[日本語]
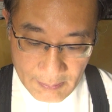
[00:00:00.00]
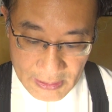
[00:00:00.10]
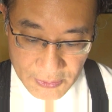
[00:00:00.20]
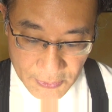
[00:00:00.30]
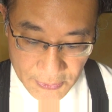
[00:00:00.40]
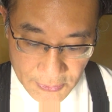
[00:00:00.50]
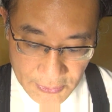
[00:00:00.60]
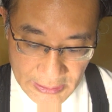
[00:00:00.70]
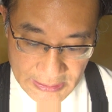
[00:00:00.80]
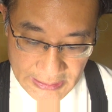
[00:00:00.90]
まあ、そうい
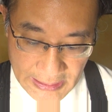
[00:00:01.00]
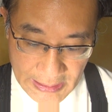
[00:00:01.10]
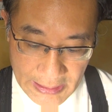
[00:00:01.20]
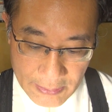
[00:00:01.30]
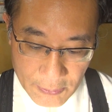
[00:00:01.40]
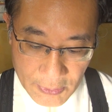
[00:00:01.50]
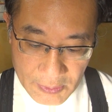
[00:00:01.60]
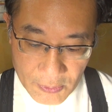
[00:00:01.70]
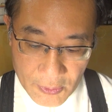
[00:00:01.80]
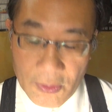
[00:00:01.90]
うですね、え合
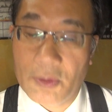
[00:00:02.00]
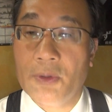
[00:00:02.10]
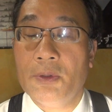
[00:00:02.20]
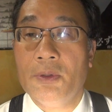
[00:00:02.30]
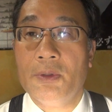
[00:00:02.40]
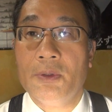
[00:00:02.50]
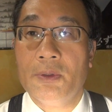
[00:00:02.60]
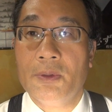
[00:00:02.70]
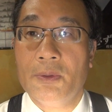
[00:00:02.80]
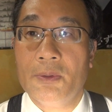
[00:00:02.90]
意
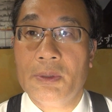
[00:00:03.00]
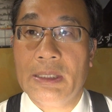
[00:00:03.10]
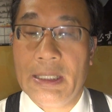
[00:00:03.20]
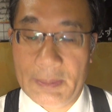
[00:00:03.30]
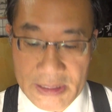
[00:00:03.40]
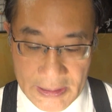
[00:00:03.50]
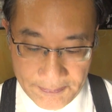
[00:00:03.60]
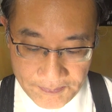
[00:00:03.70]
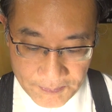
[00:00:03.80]
も行われました。